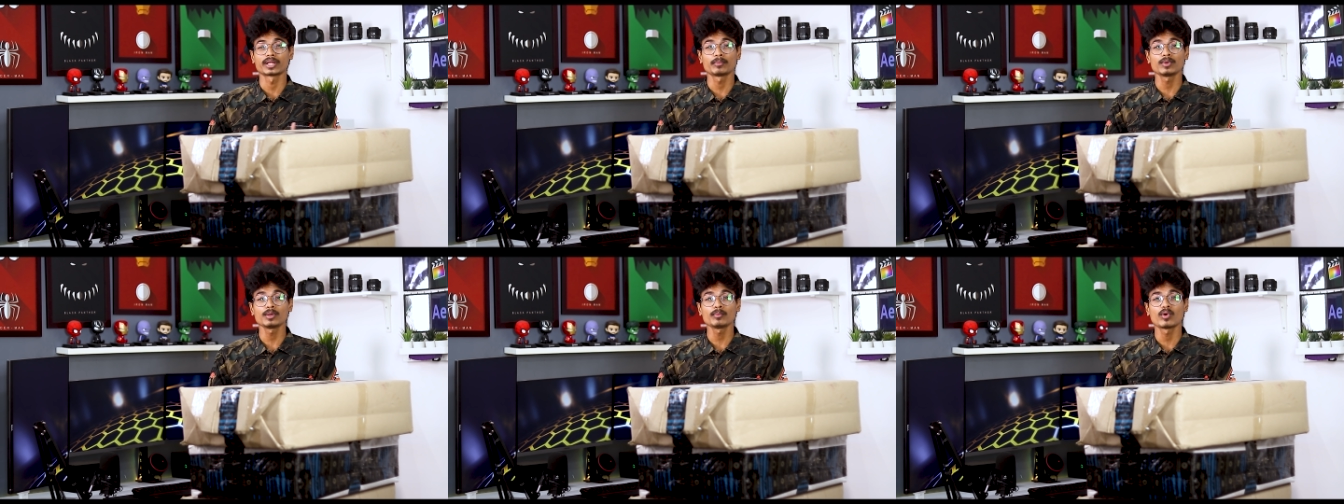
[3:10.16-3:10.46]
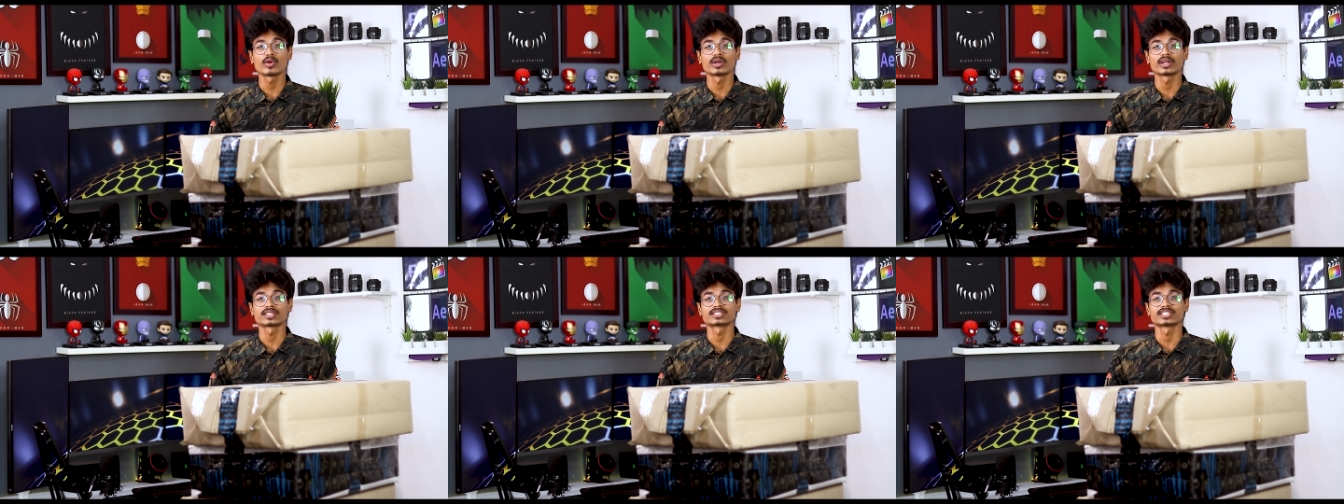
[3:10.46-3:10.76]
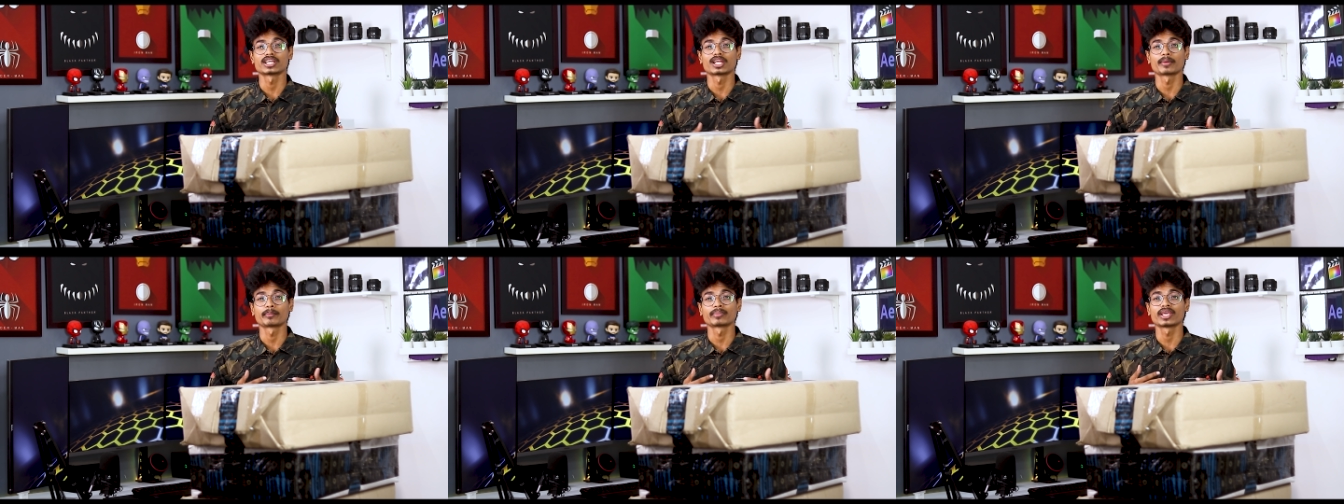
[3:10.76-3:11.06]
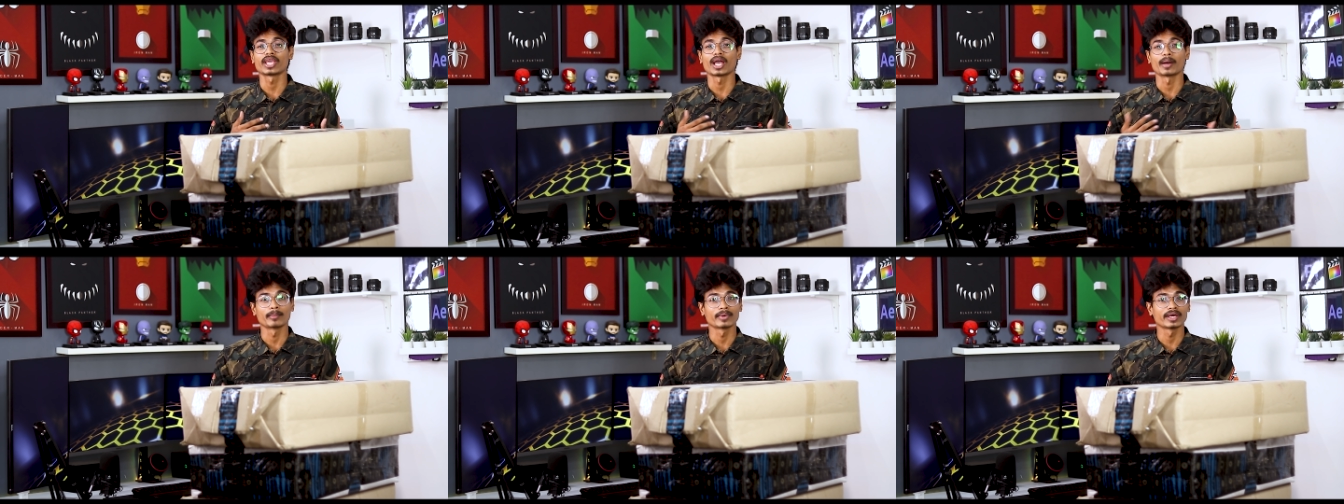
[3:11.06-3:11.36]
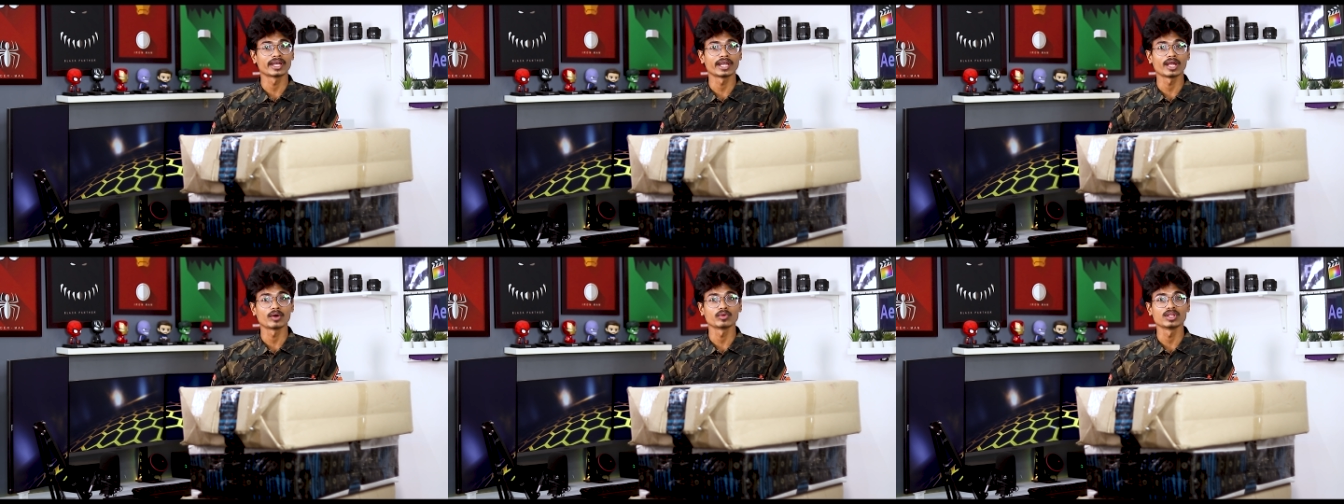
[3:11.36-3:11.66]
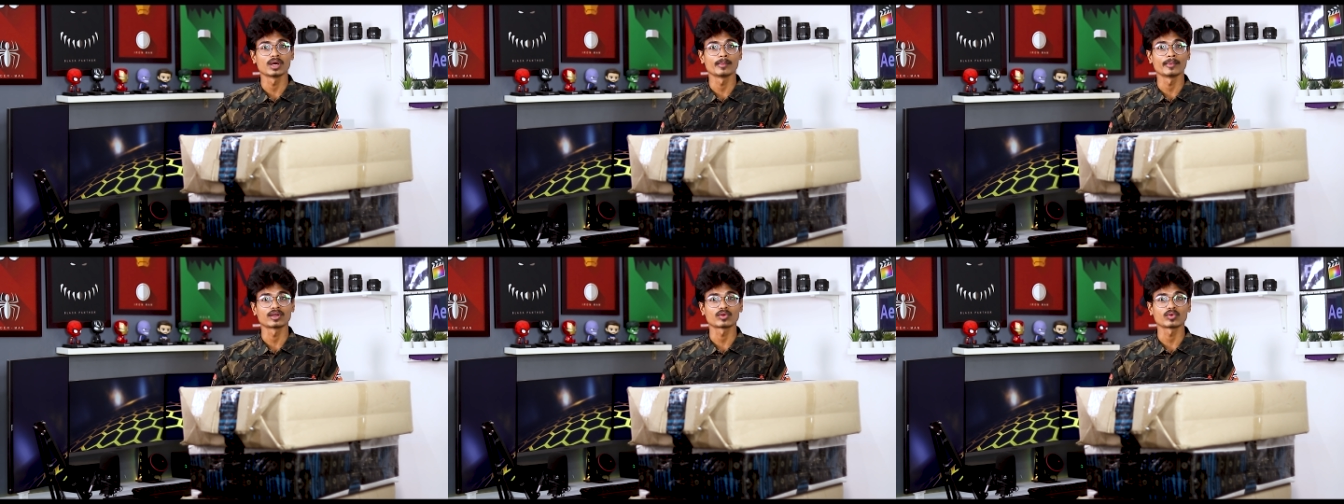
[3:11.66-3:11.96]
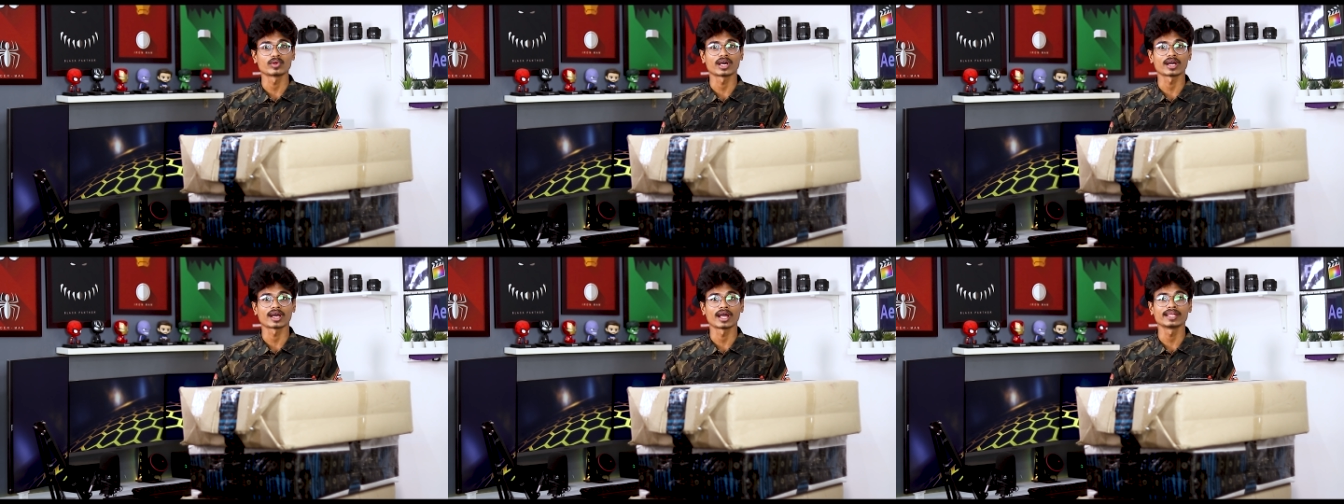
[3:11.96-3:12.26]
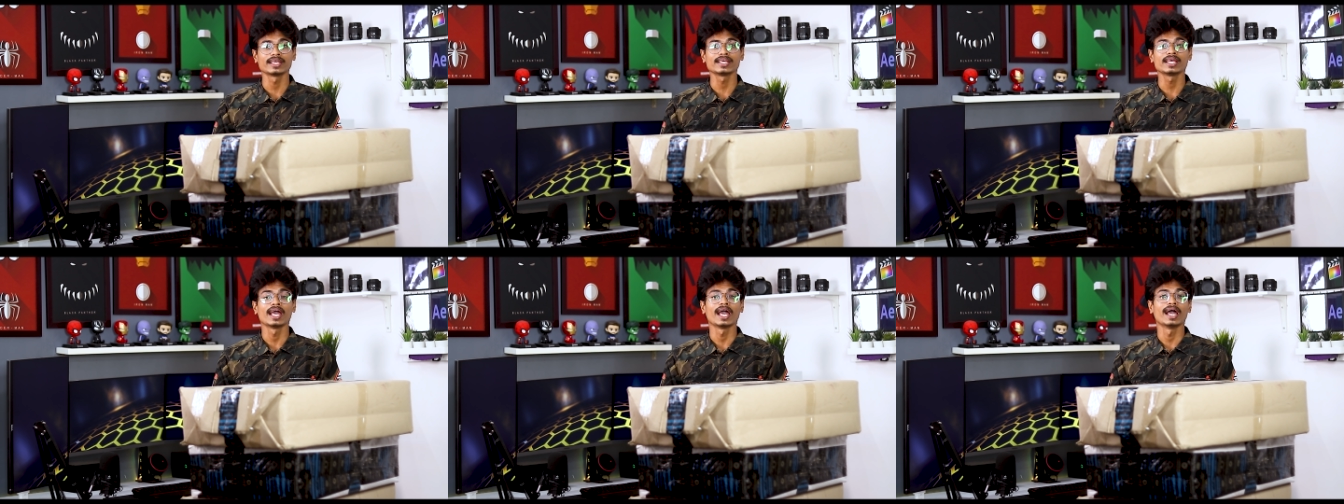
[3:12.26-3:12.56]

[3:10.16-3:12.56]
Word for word: ట్రిపుల్ మానిటర్ సెటప్కి అప్గ్రేడ్ అవుదాం అనుకున్నా కానీ